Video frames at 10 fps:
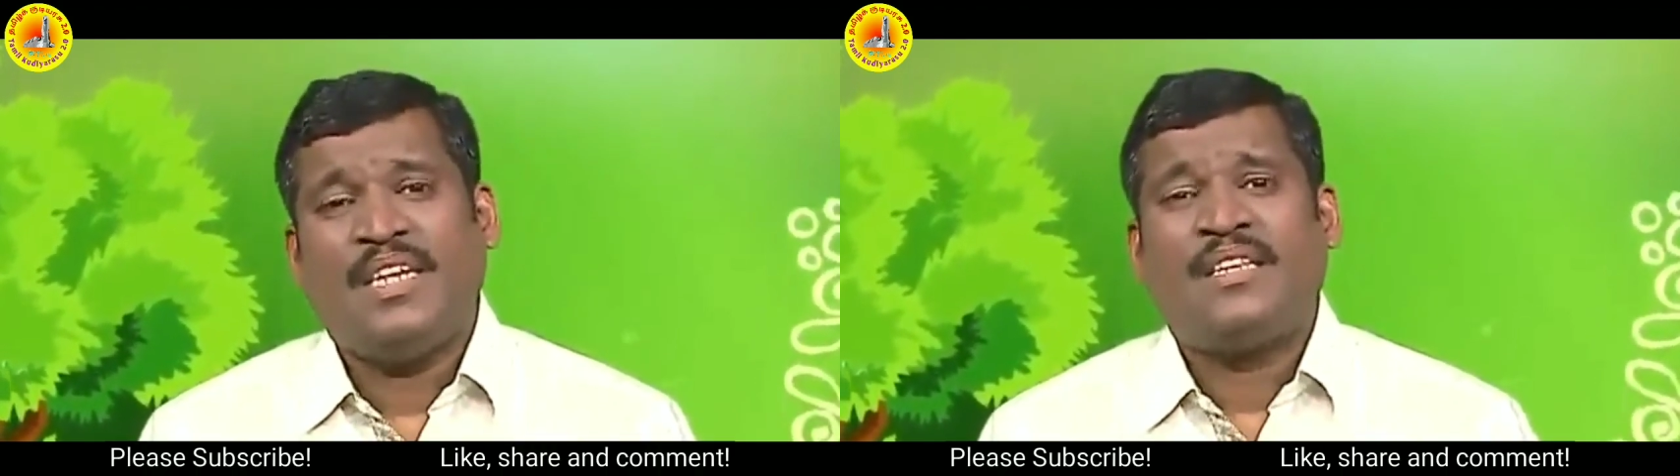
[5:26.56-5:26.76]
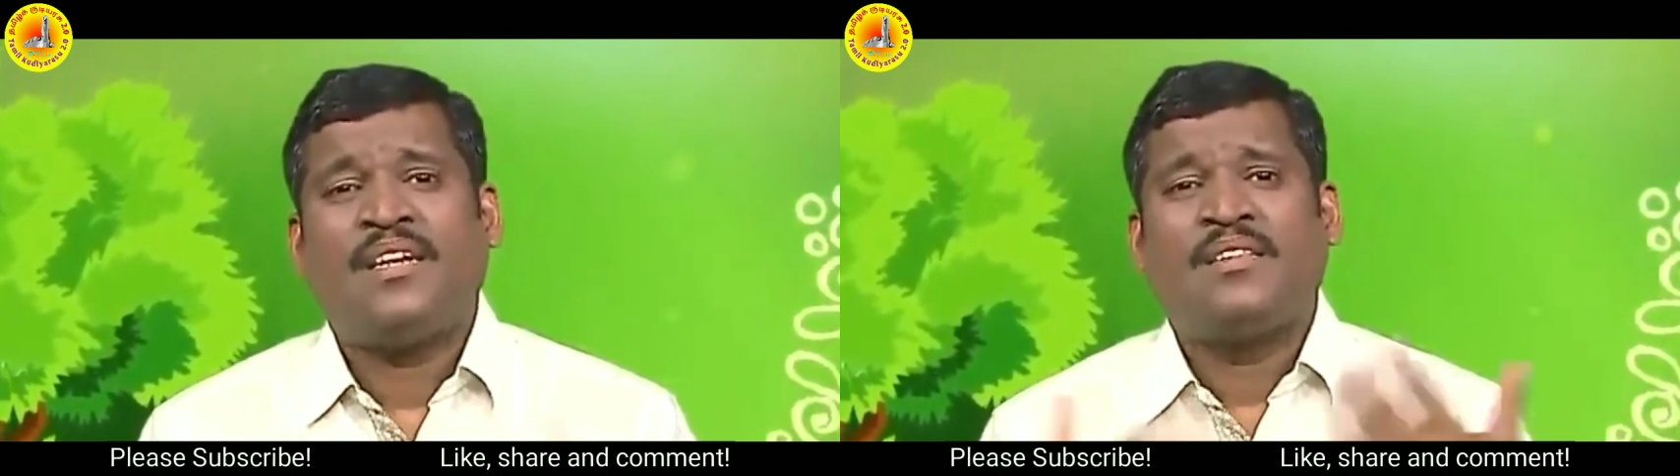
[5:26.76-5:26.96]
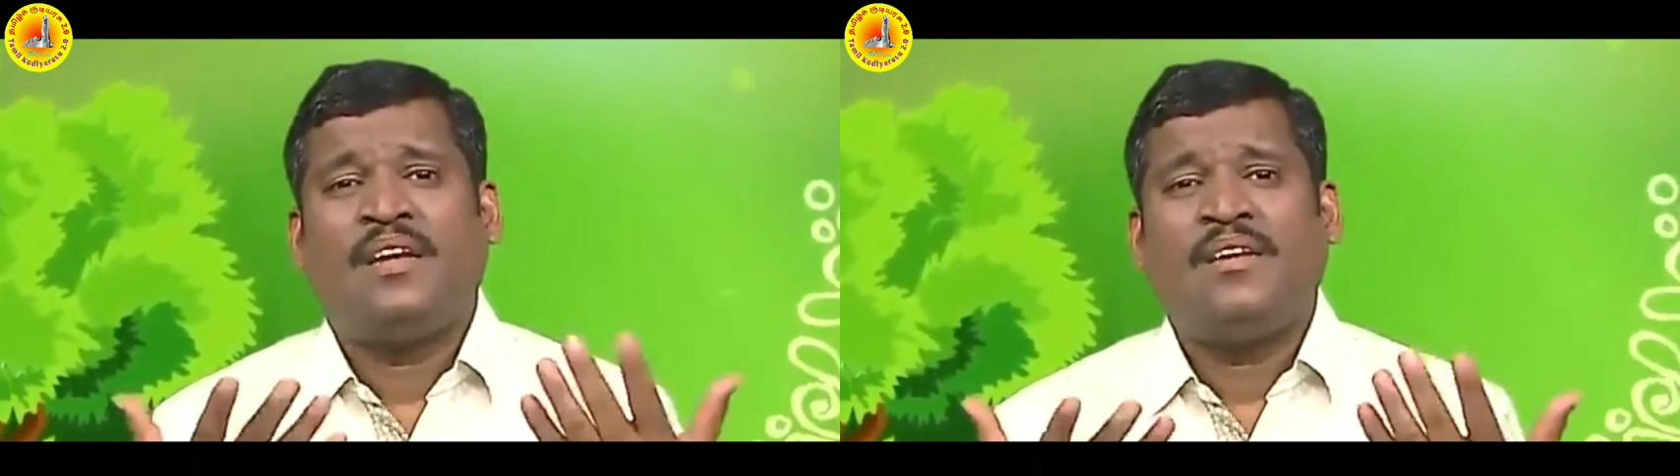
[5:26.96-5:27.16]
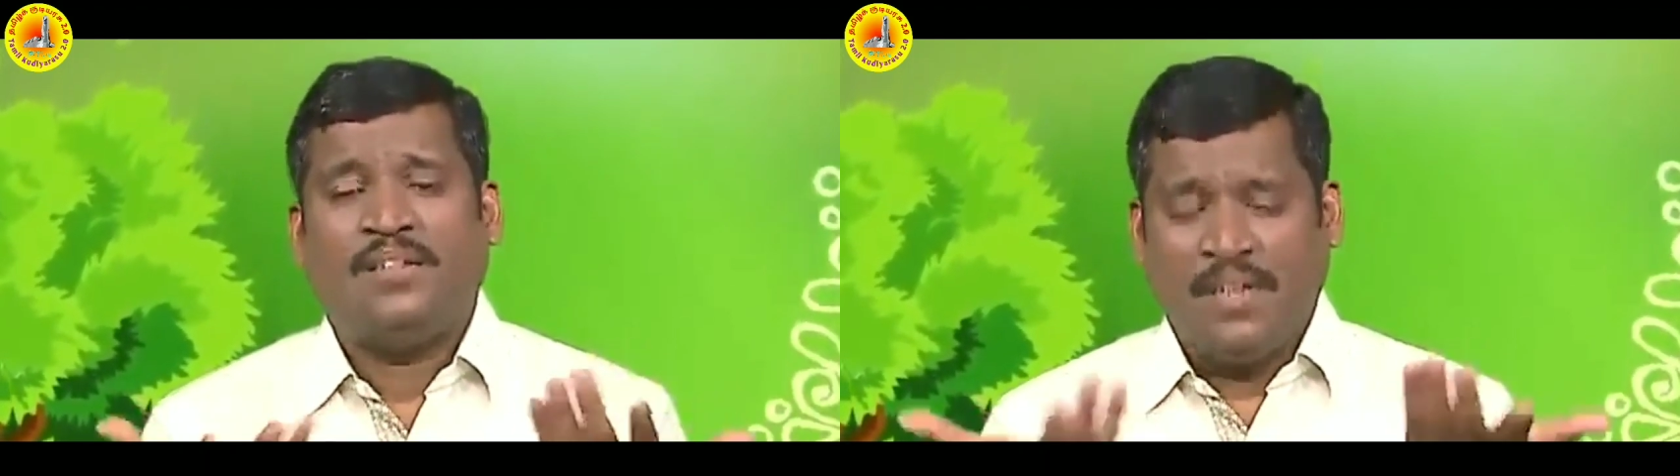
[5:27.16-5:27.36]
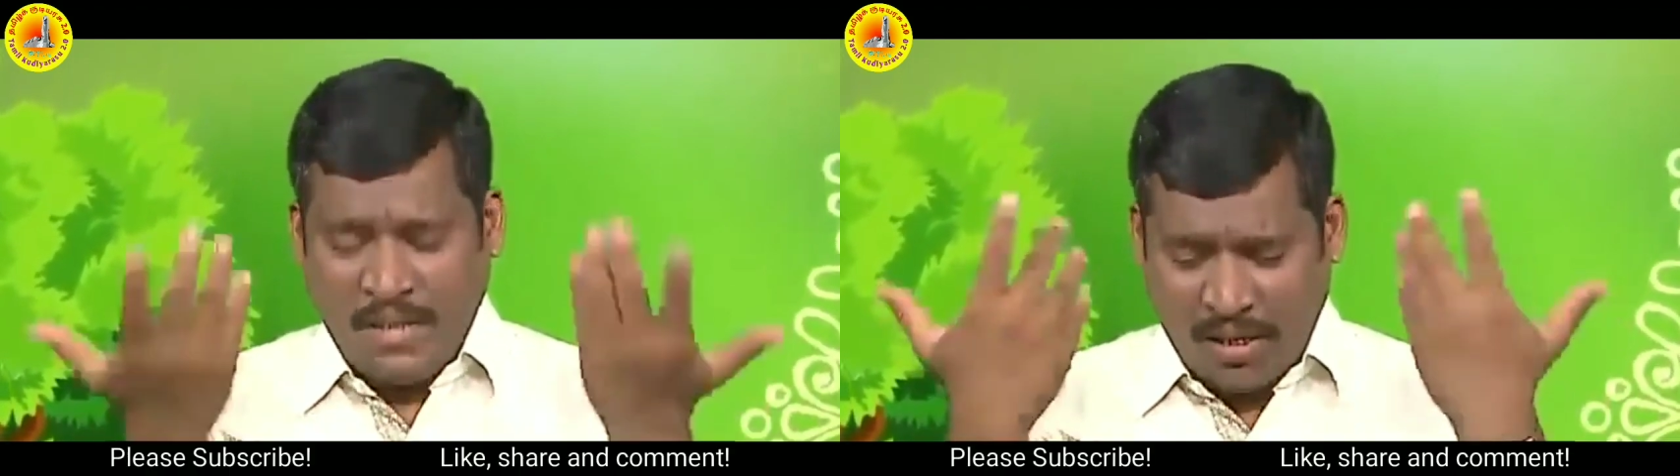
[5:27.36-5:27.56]
இது நடந்தால்
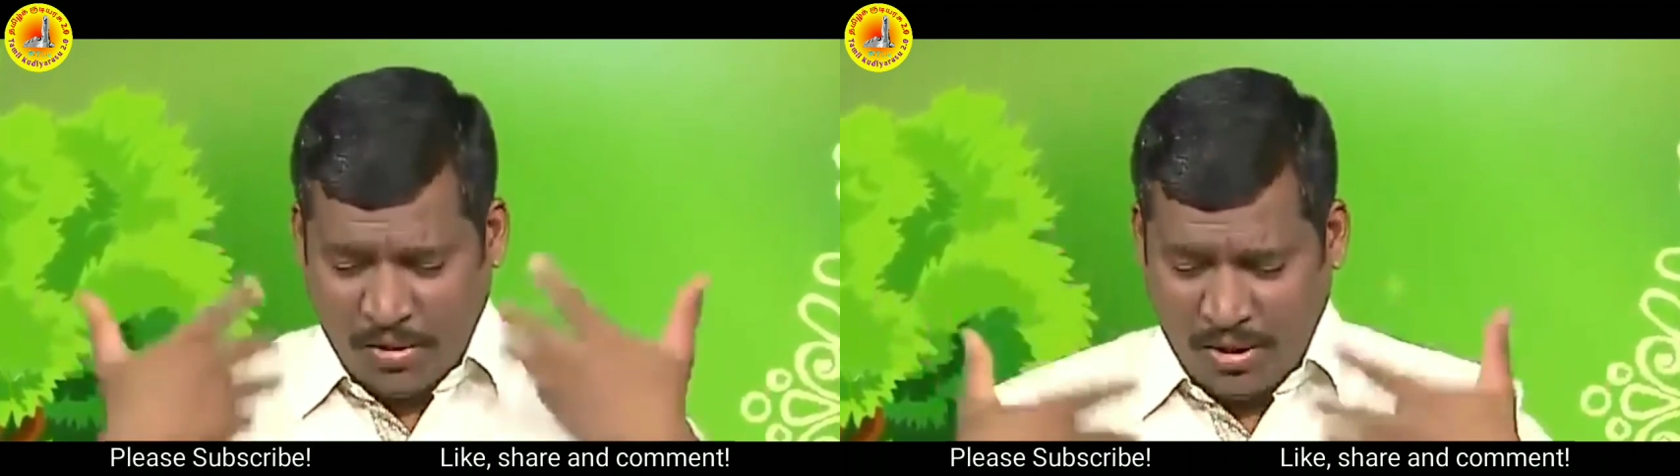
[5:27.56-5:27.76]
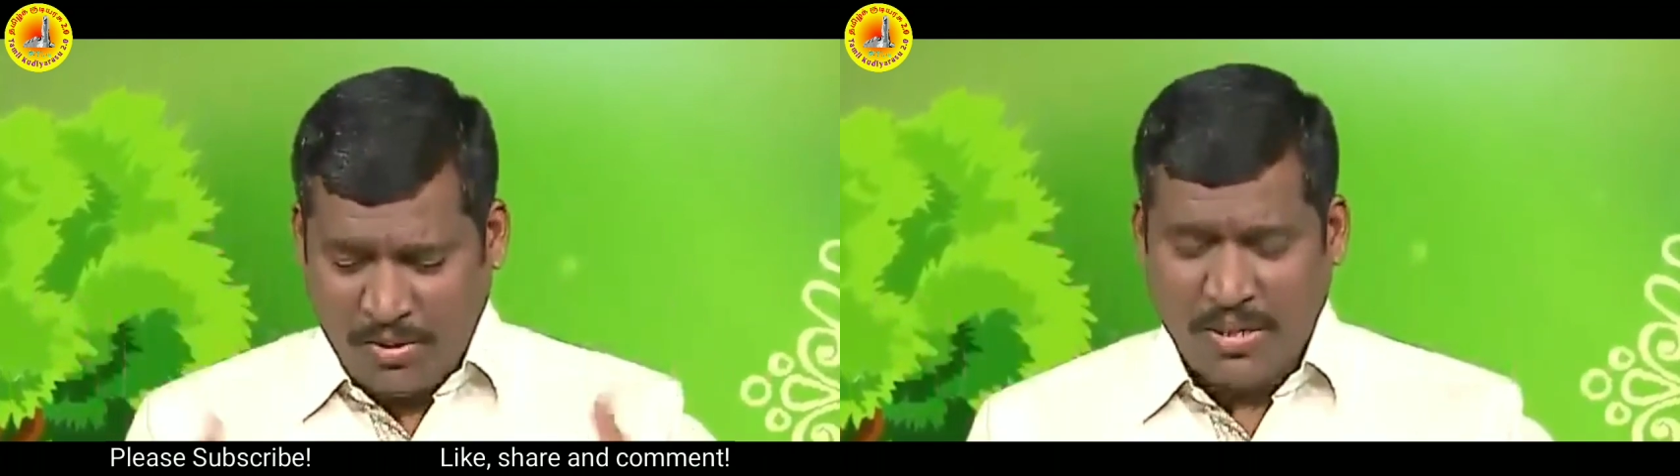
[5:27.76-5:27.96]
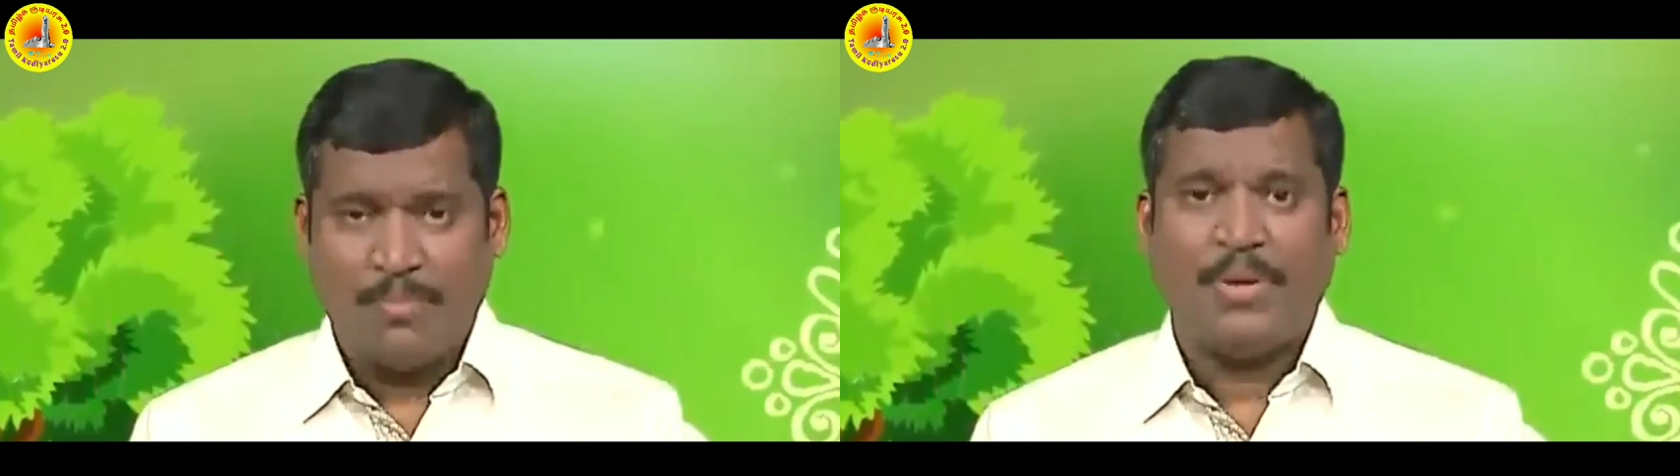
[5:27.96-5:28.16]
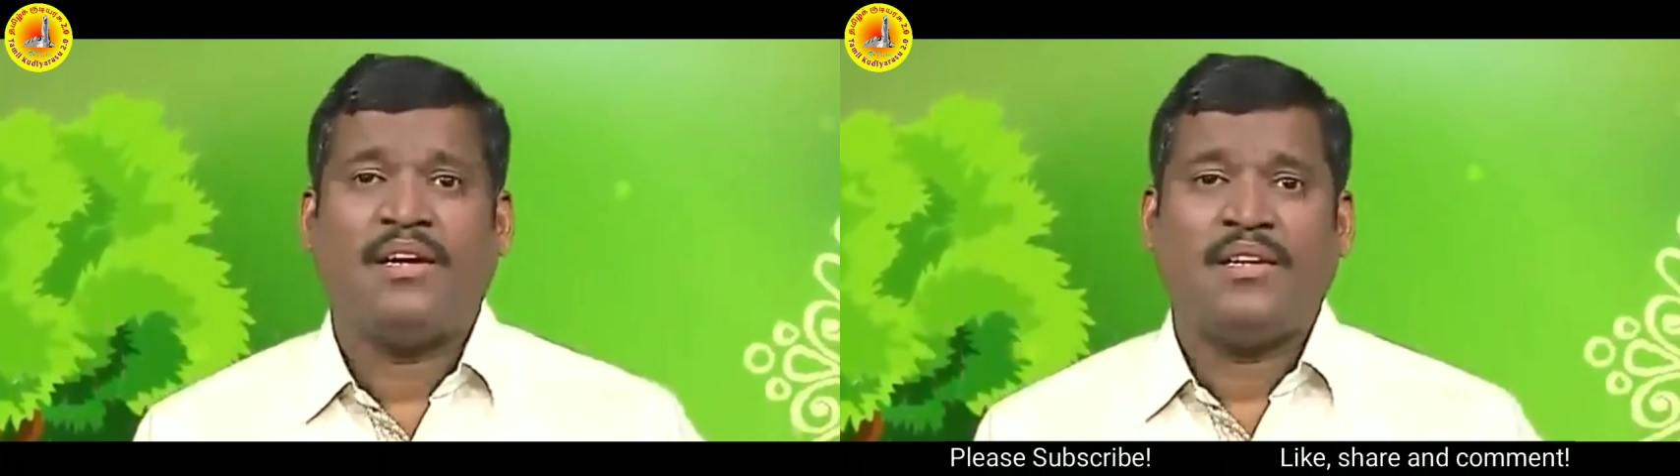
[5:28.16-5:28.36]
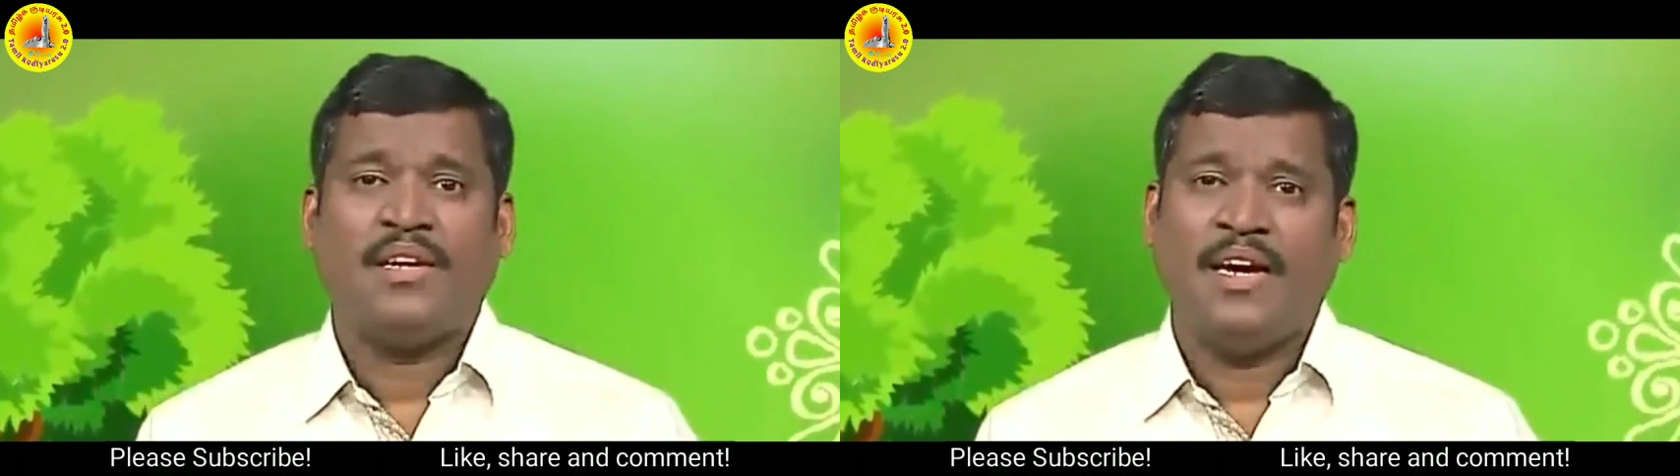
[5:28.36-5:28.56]
நான் ஆரோக்கியமாக இருப்பேன்